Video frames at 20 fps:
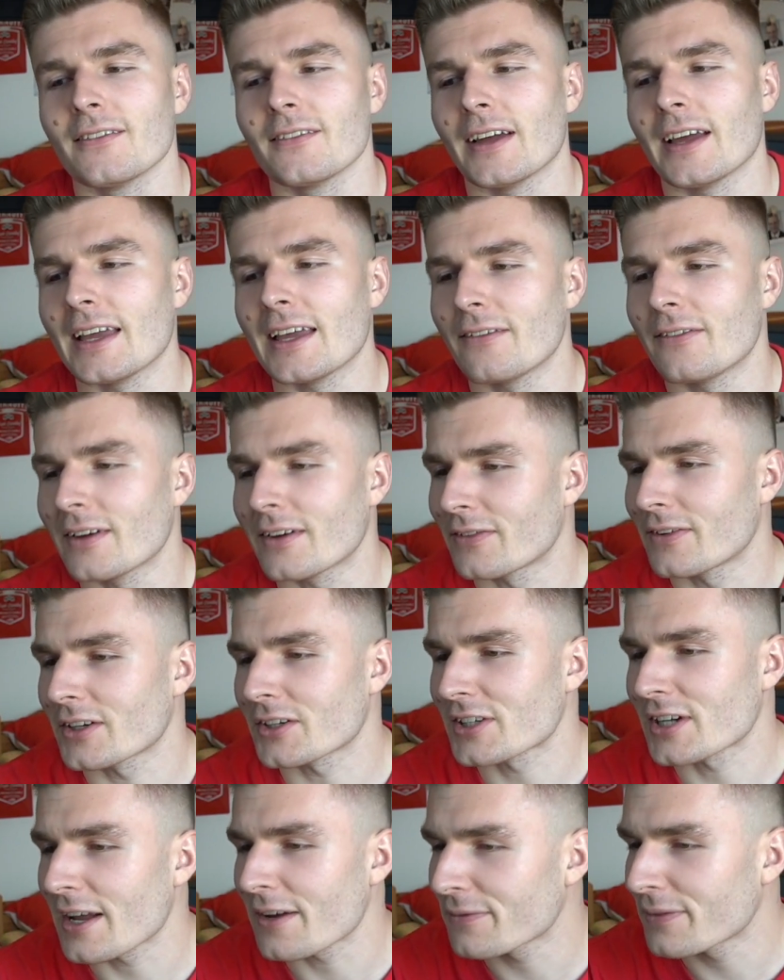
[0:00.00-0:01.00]
ey, wir, wir
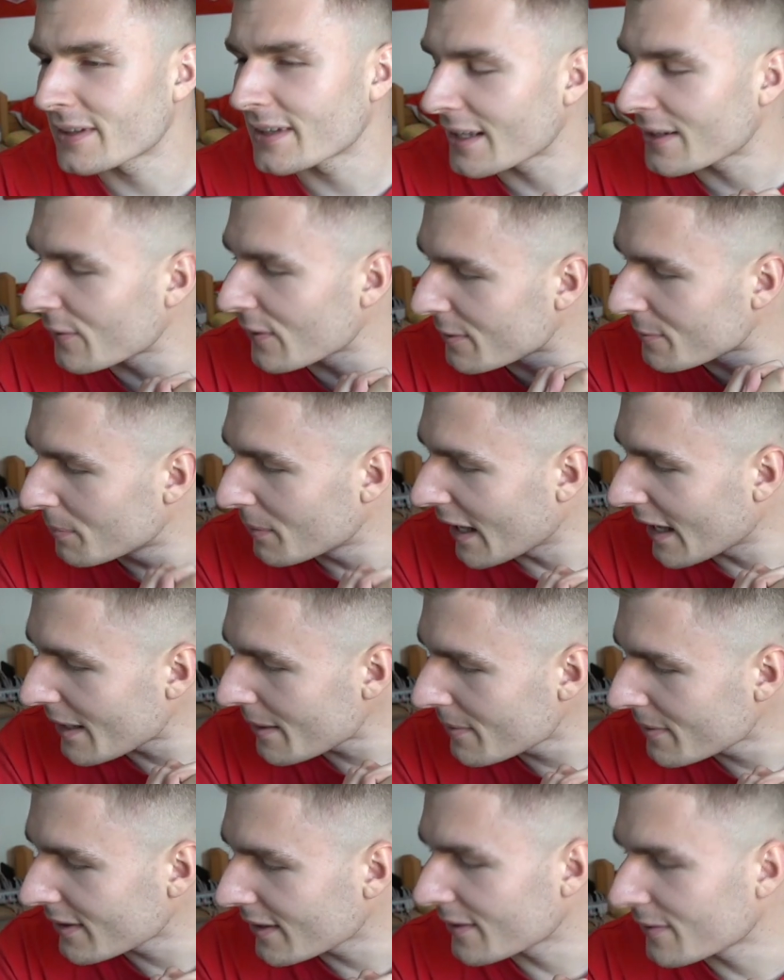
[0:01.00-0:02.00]
schaffen etwas
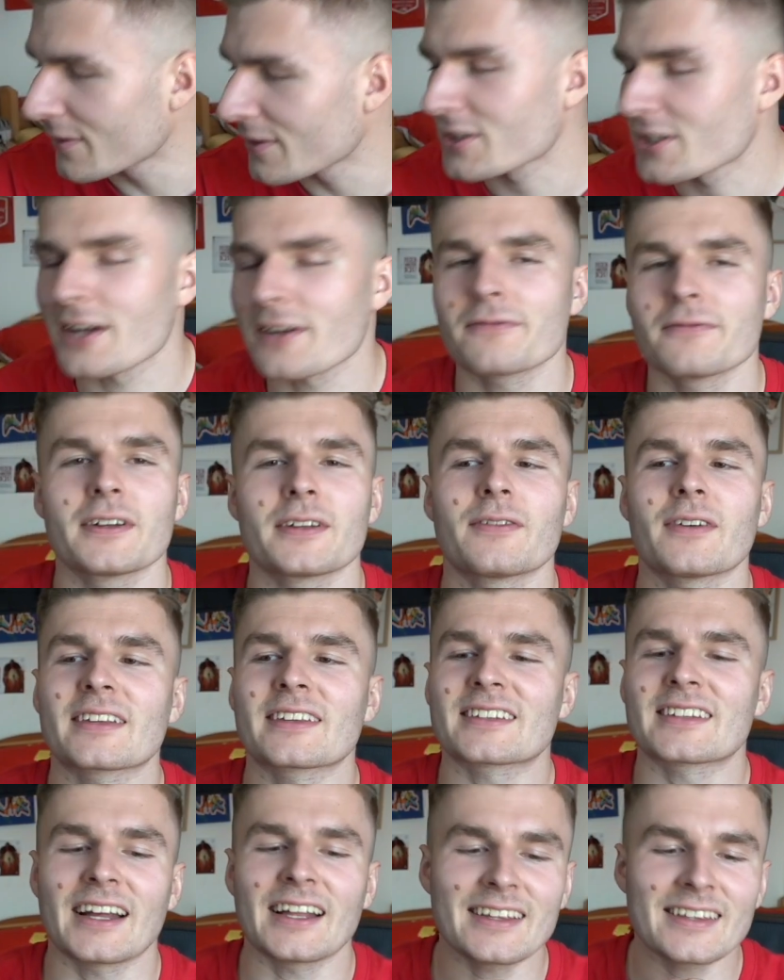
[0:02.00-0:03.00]
Bleibendes, wir schaffen
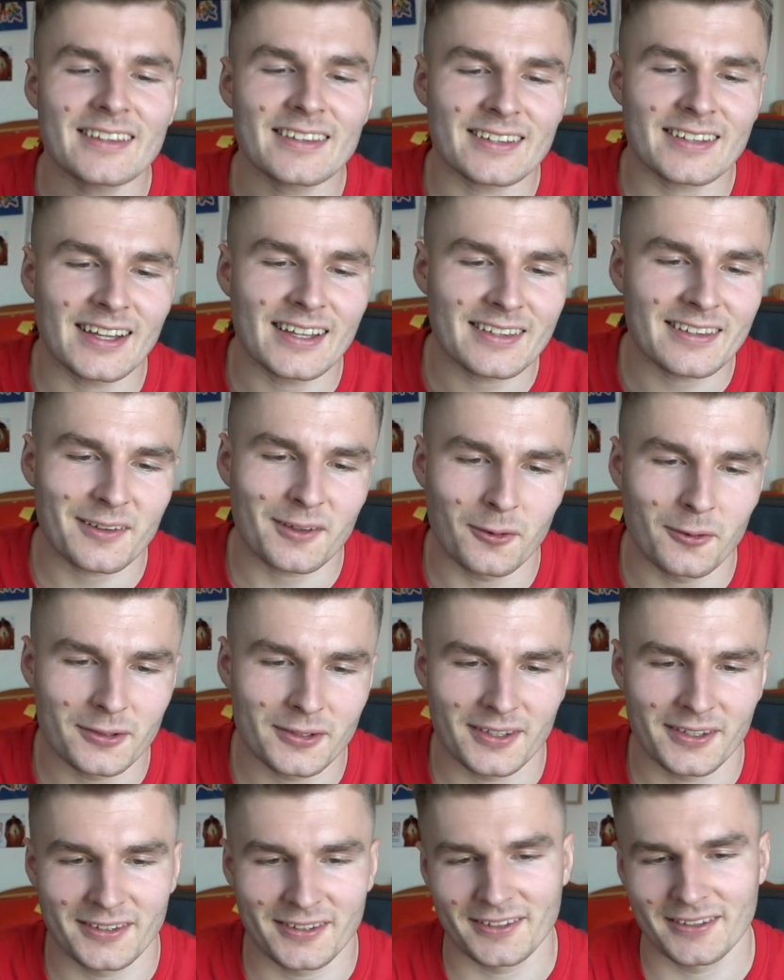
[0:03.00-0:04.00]
etwas ganz, ganz
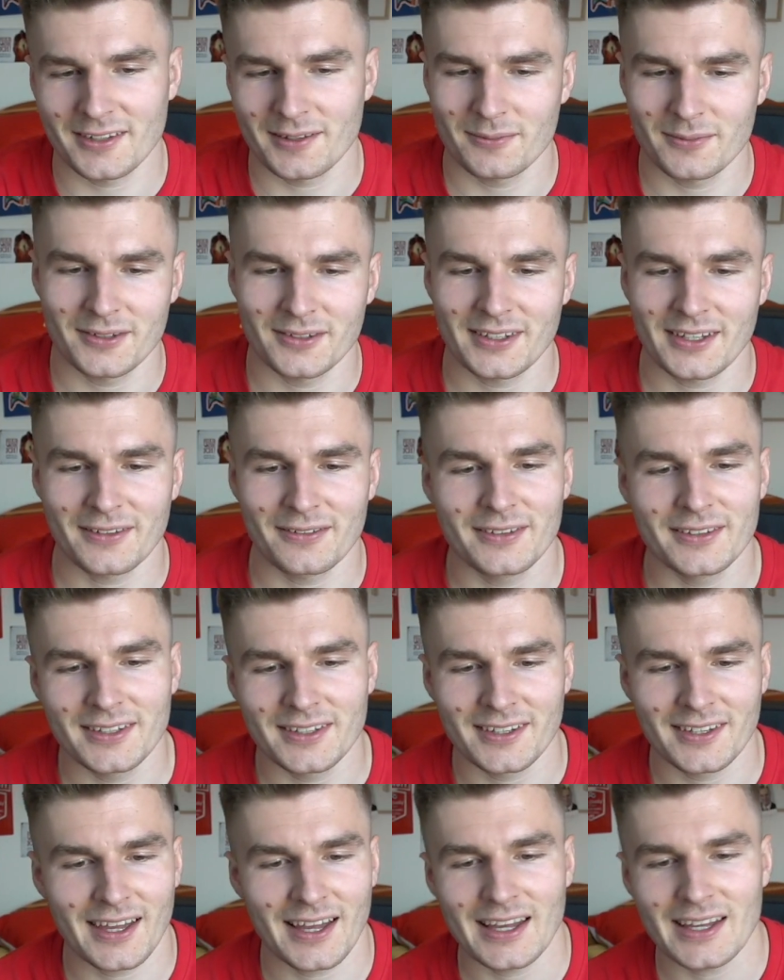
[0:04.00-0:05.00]
Großes zusammen hier. Und das finde
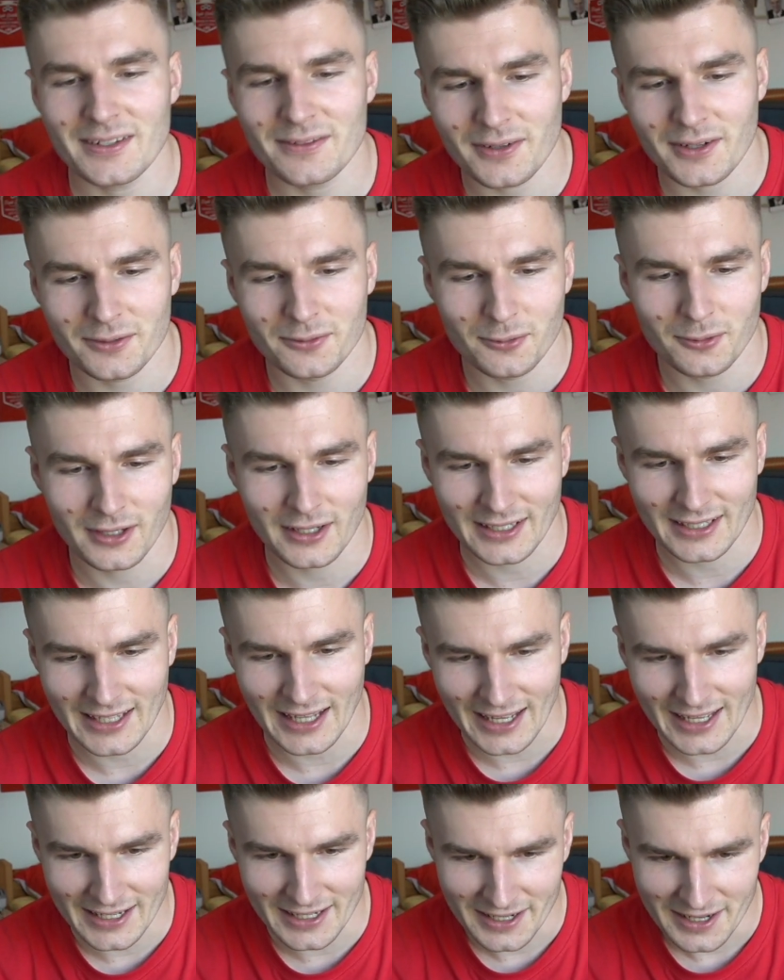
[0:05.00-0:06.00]
ich einfach nur
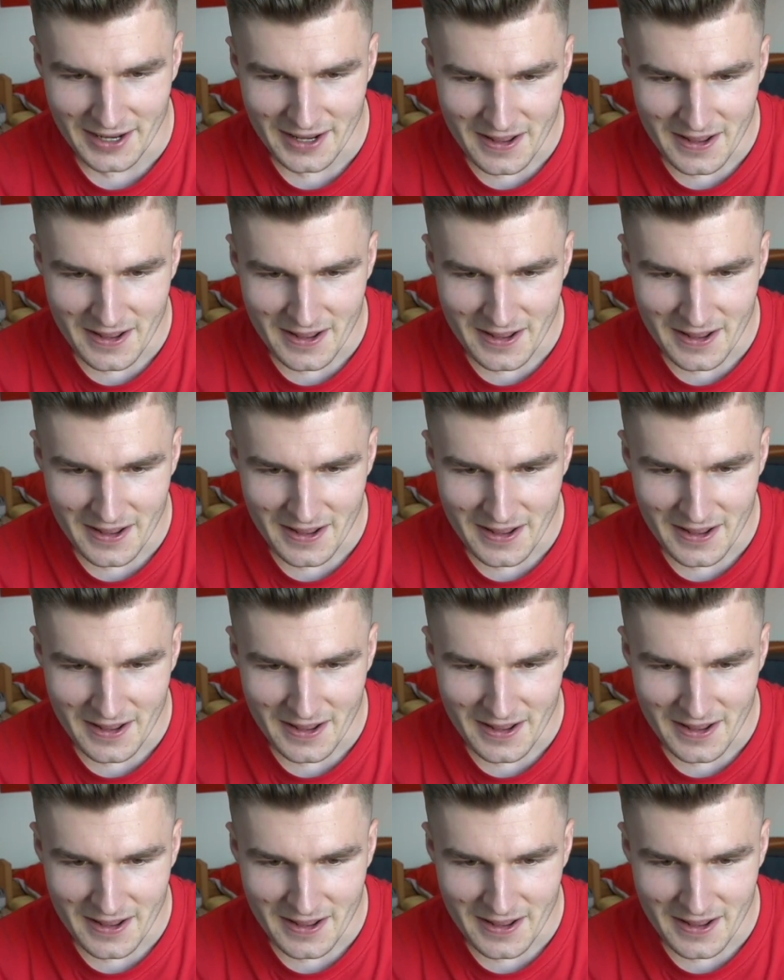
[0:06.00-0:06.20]
geil.